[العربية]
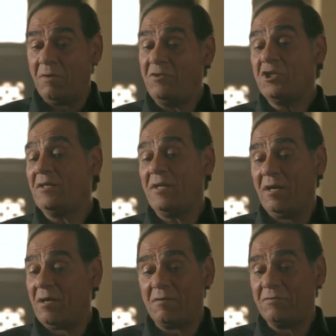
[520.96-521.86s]
مفيش حد
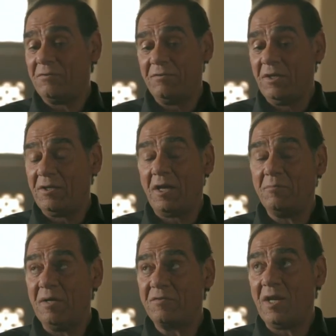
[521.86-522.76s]
هيعرف يضحي
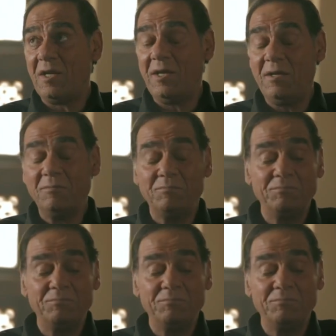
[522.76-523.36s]
بنفسها ليه